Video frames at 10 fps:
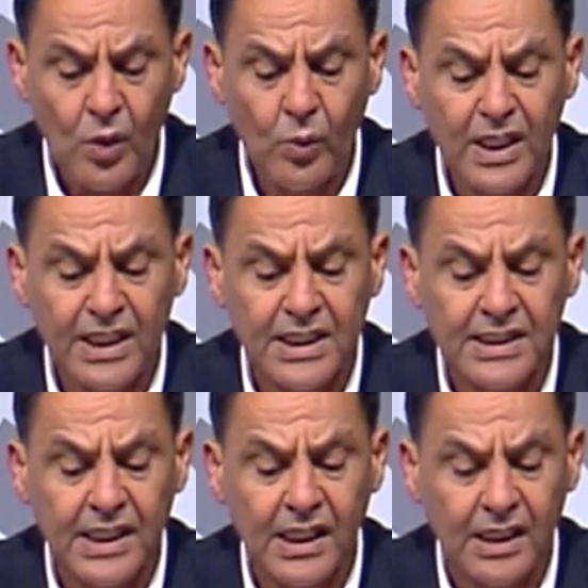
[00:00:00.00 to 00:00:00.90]
وكثرة
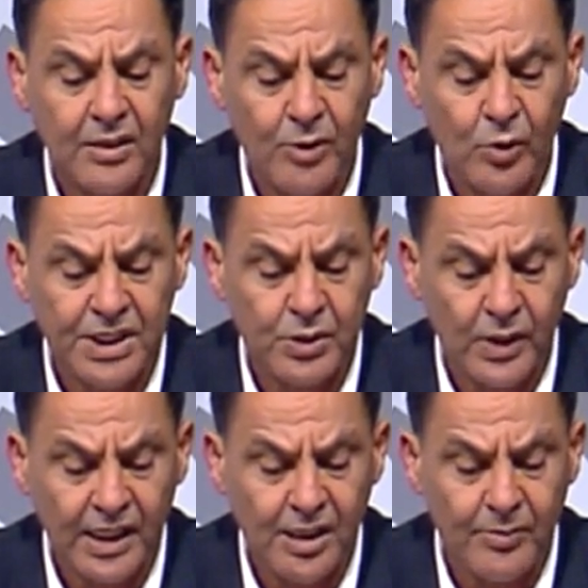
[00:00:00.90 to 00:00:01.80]
سرقات المواشي
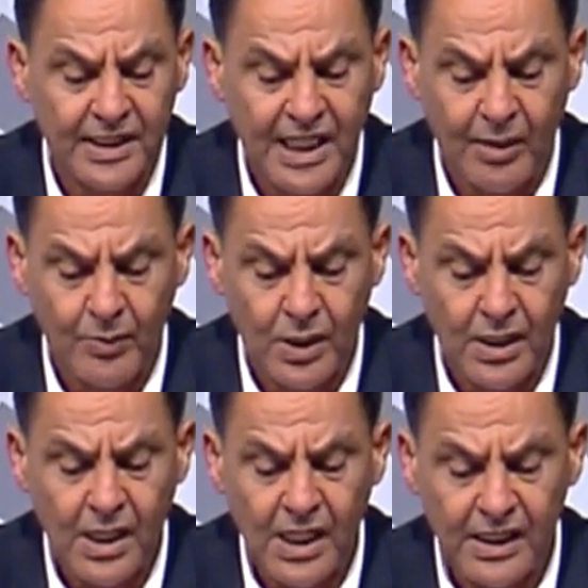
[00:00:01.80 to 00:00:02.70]
وغياب الدعم
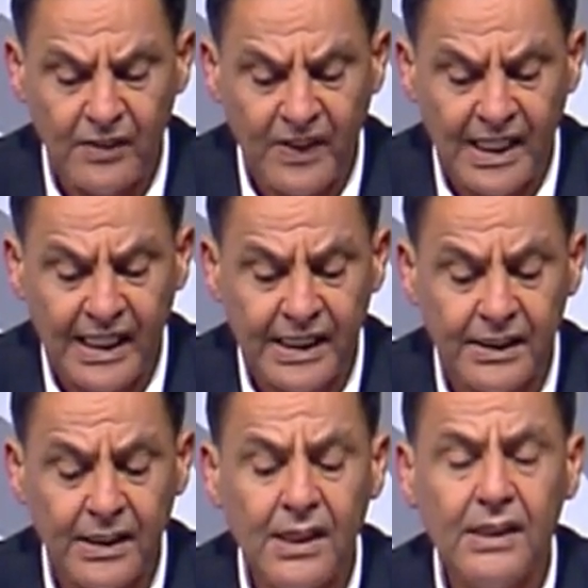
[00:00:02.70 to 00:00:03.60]

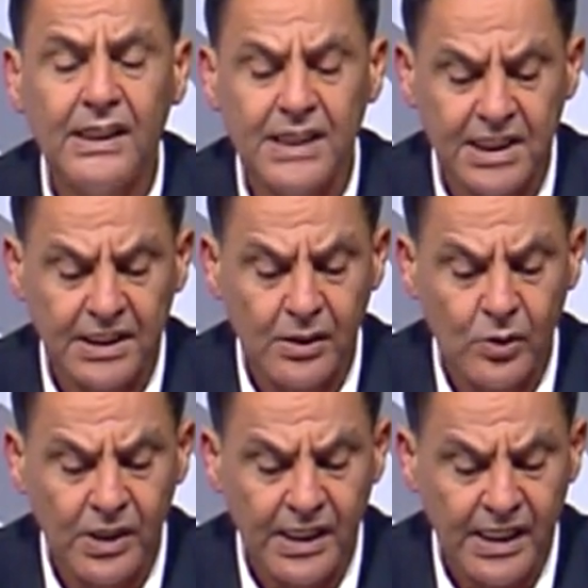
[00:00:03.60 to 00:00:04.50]
للفلاحين نتيجة
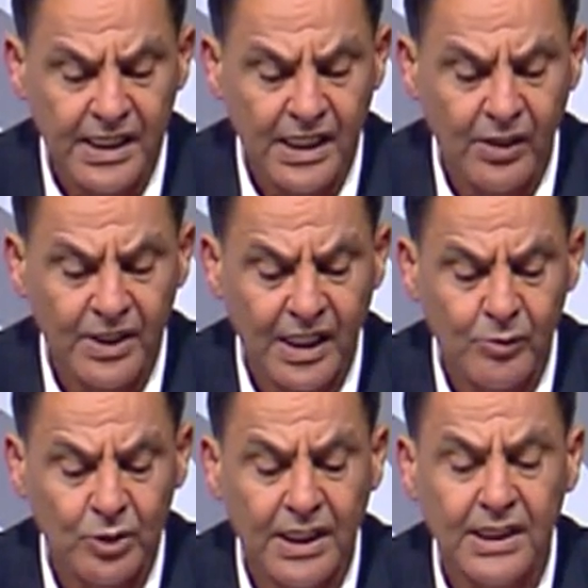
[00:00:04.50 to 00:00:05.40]
لكل هذه الأوضاع
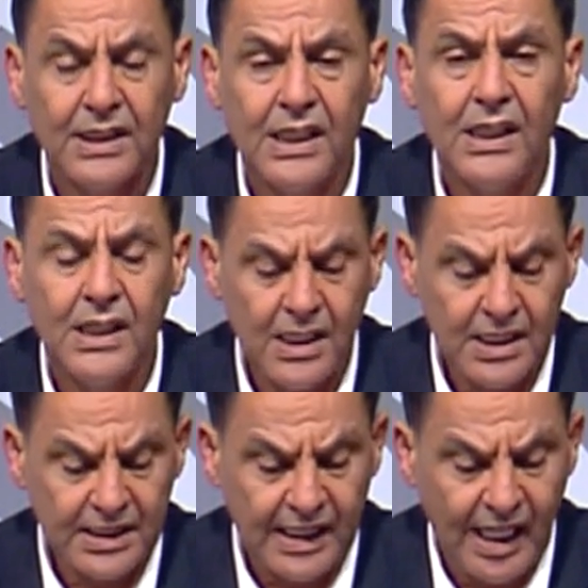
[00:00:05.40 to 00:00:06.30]
المتردية
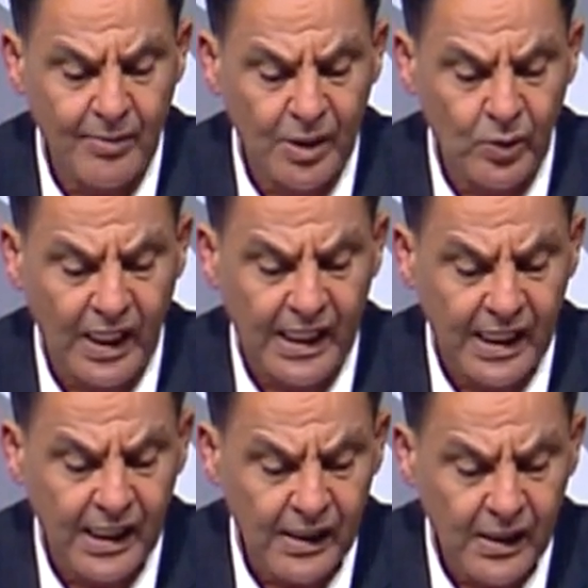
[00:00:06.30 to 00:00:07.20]
سنعمل
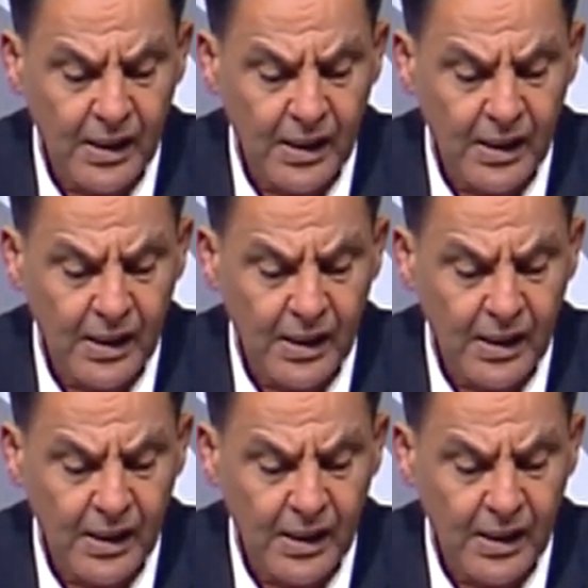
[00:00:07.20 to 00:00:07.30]
على